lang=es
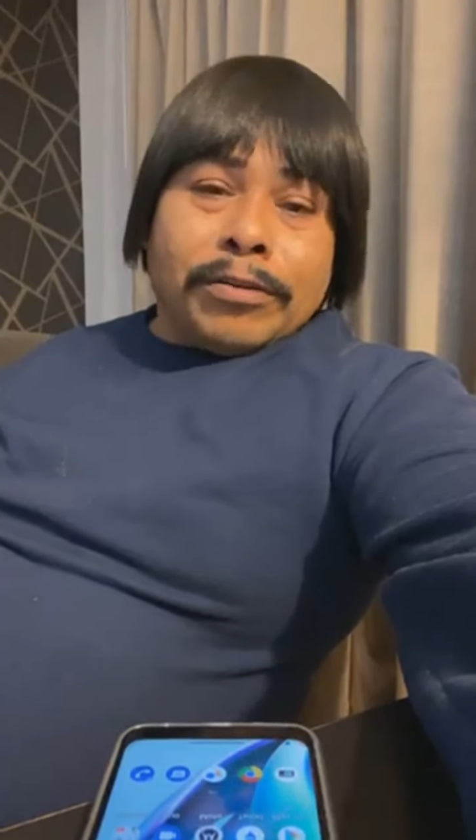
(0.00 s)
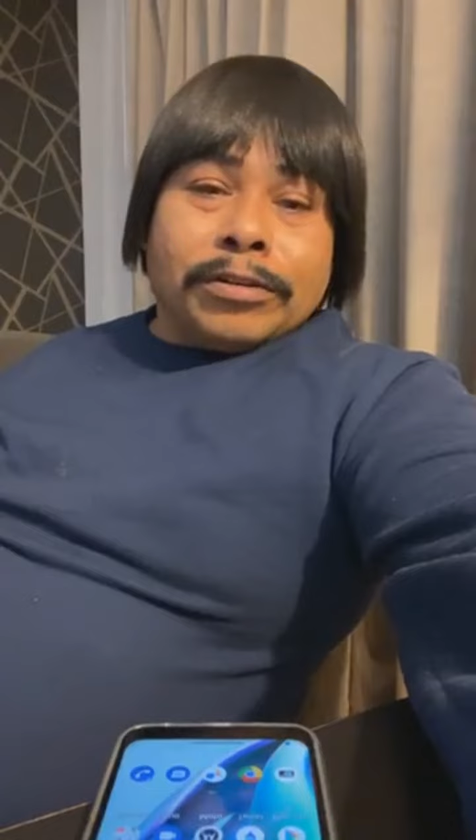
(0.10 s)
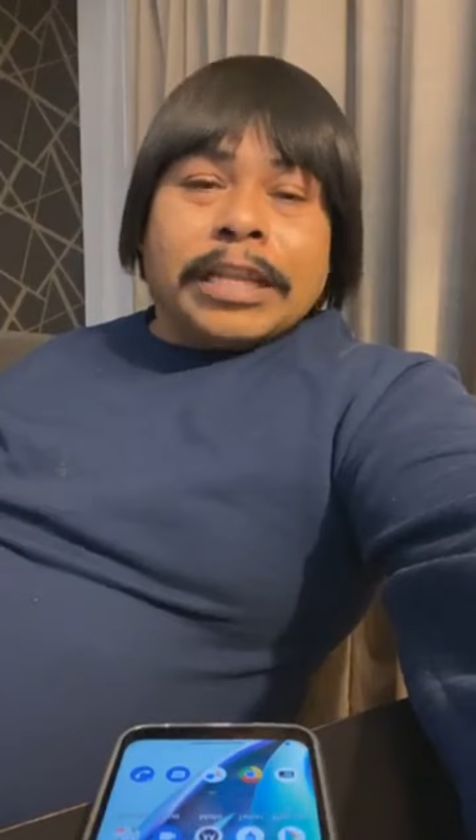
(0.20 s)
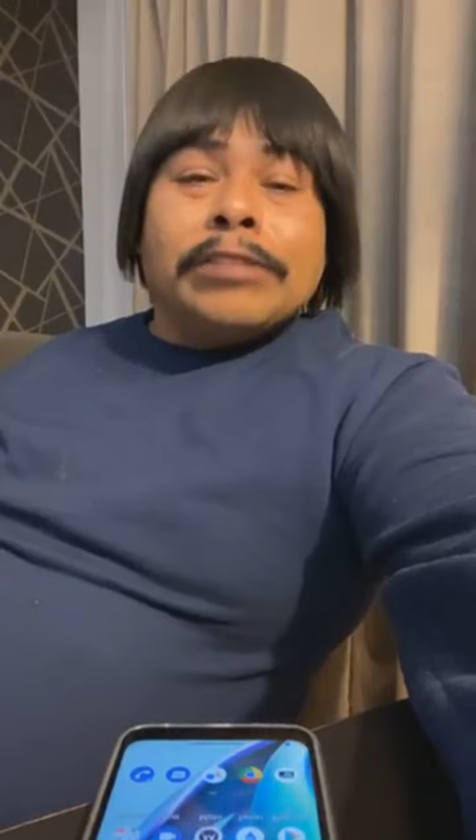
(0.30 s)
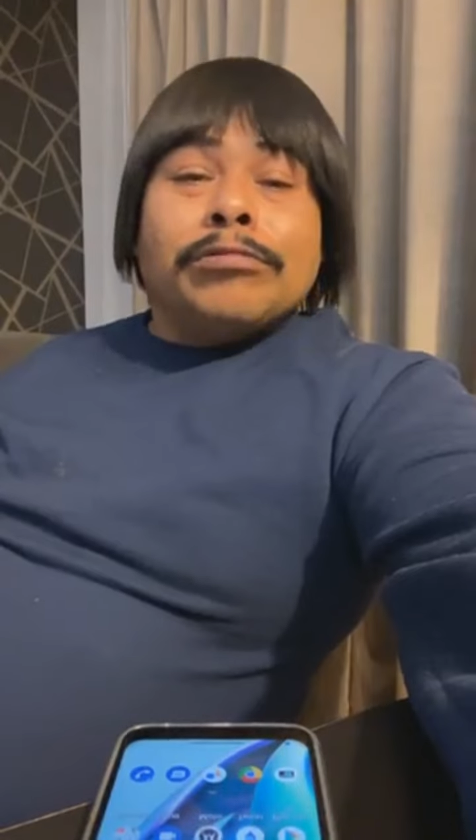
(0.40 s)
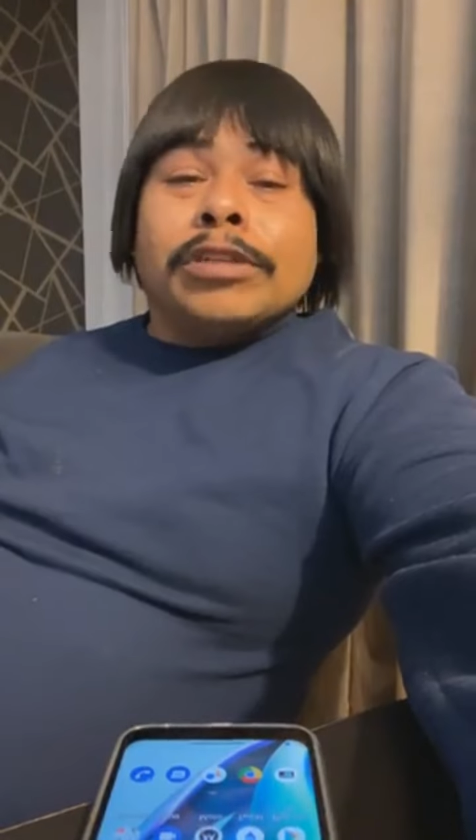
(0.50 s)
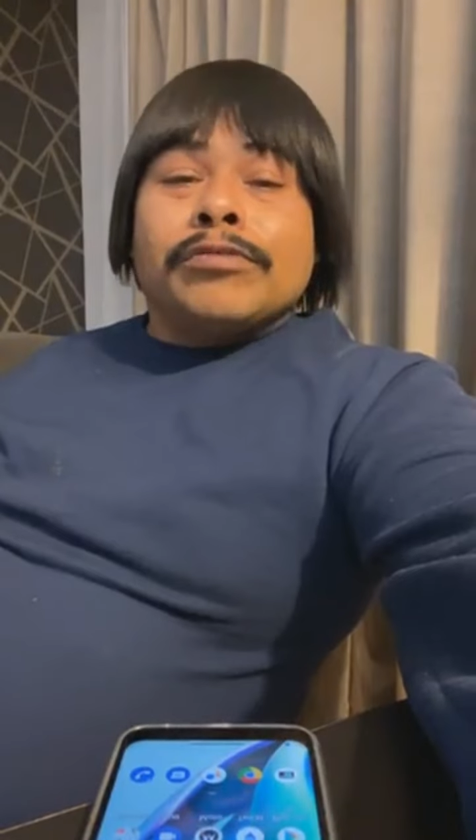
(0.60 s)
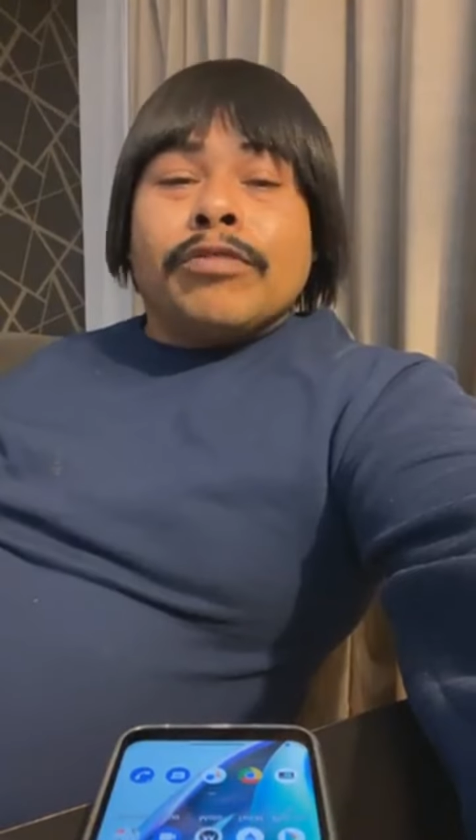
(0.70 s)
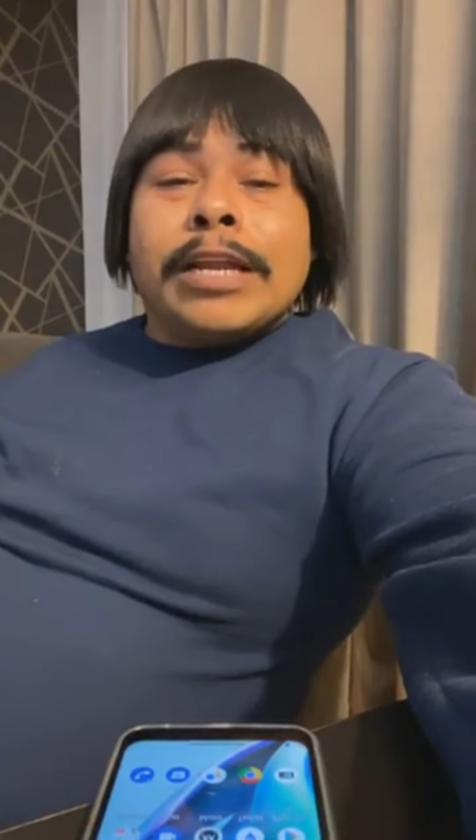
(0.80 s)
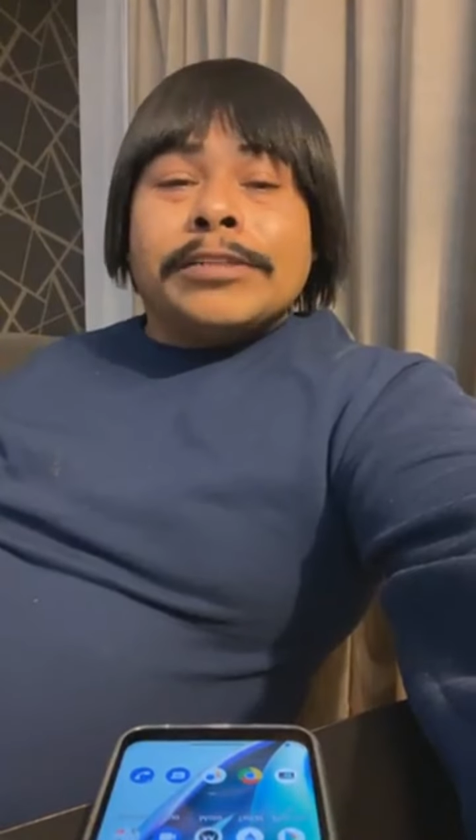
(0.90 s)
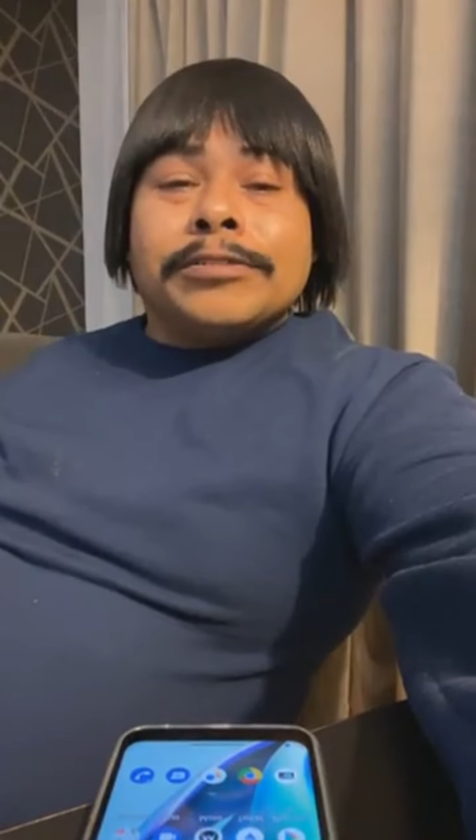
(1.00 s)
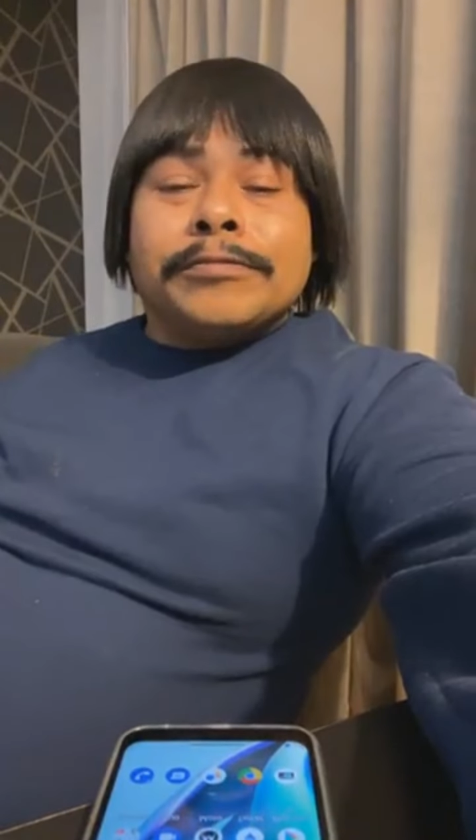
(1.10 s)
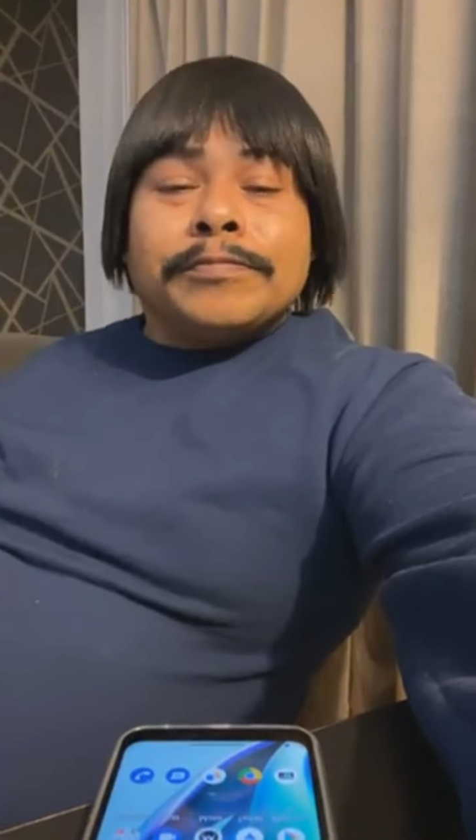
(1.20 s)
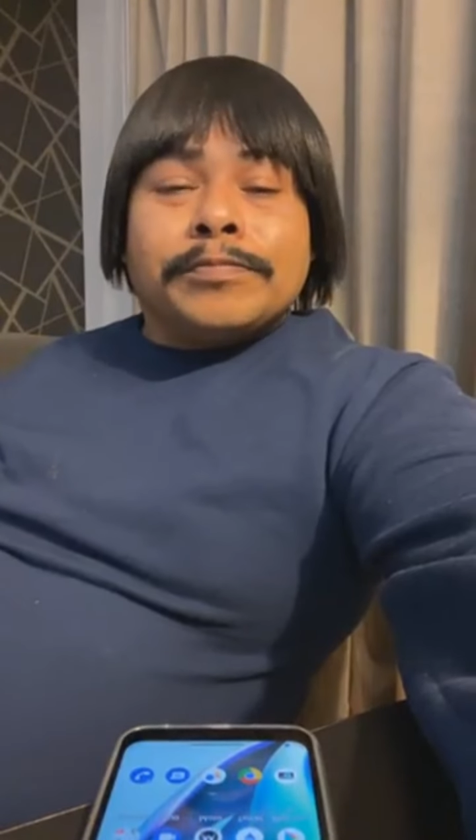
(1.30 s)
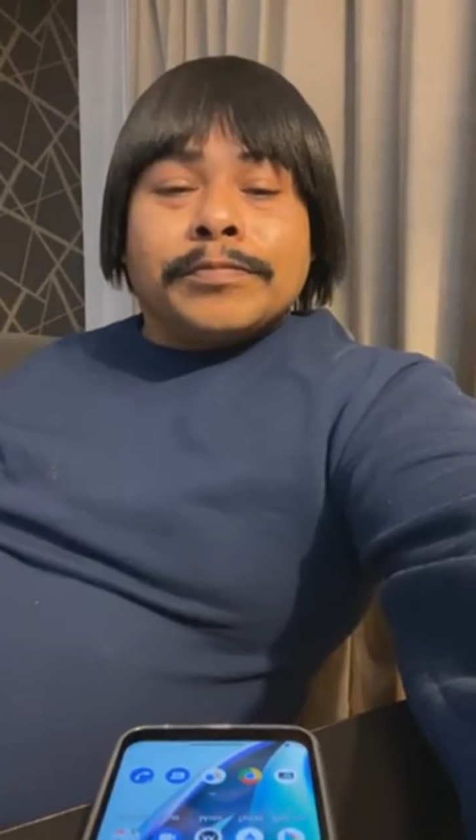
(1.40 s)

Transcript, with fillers: con tanto esfuerzo.